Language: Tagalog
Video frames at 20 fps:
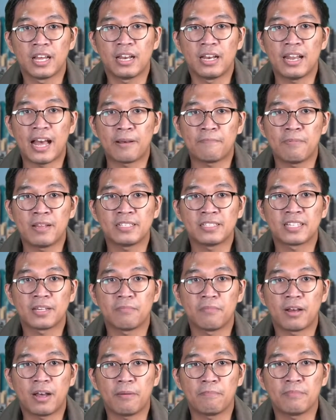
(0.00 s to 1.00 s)
laban sa
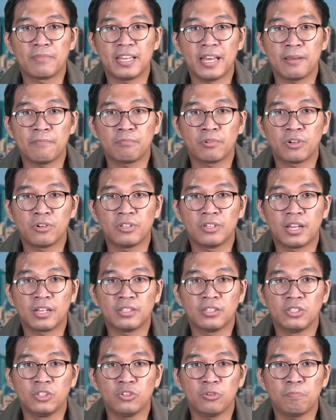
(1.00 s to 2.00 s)
mga miyembro
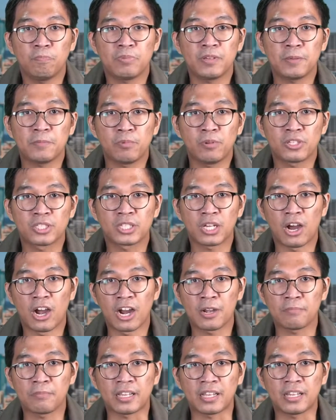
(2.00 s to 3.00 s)
ng New People's
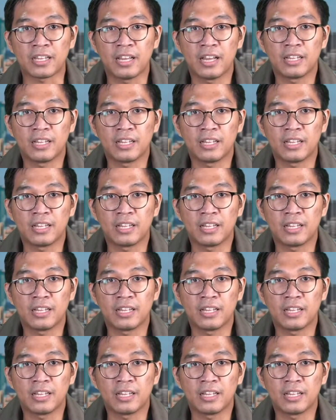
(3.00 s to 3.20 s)
Army